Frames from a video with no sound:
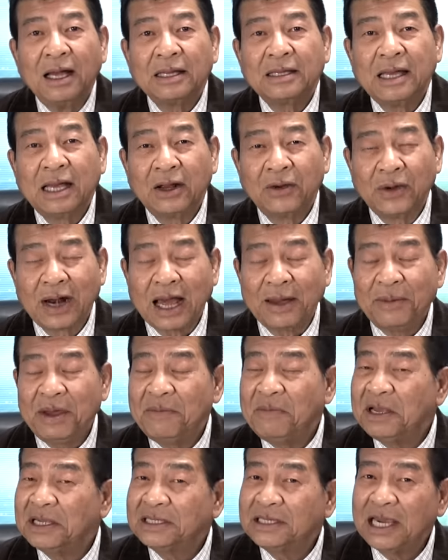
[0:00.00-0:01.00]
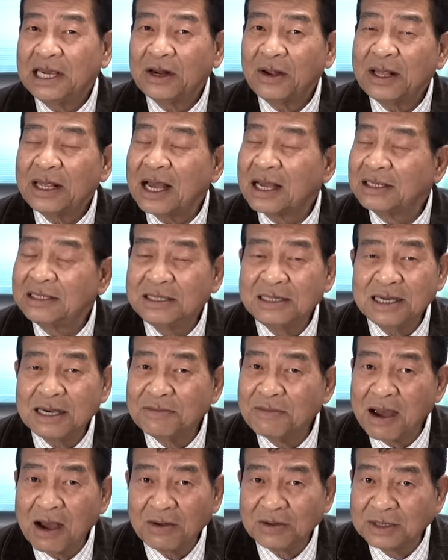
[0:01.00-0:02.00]
Tin của đài BBC nói rằng chưa
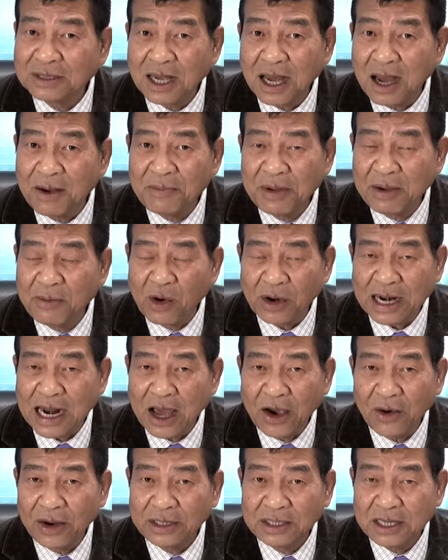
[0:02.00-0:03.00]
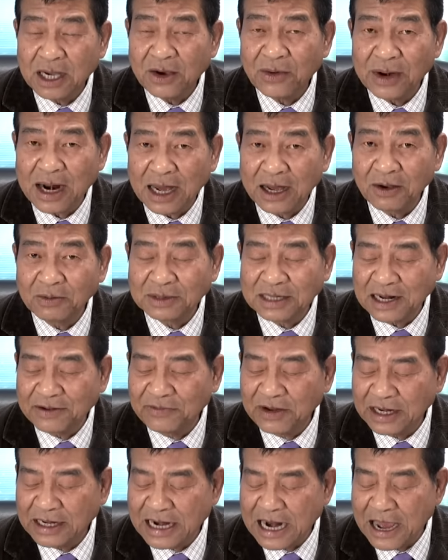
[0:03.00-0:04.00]
bao giờ 11 đại hội trước của Đảng Cộng sản
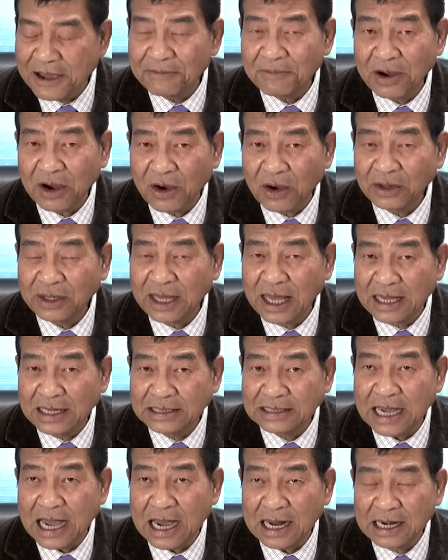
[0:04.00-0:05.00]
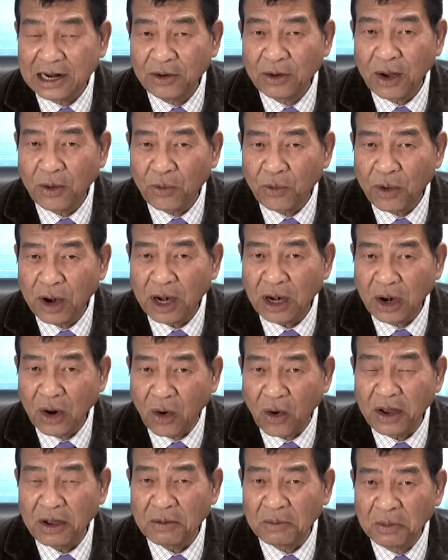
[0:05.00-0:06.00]
Việt Nam mà có tình trạng điều động quân
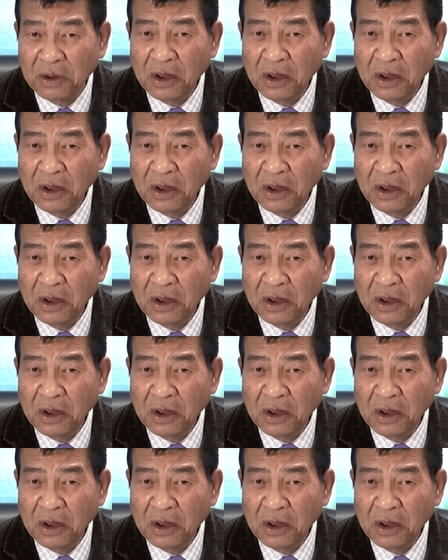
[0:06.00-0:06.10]
đội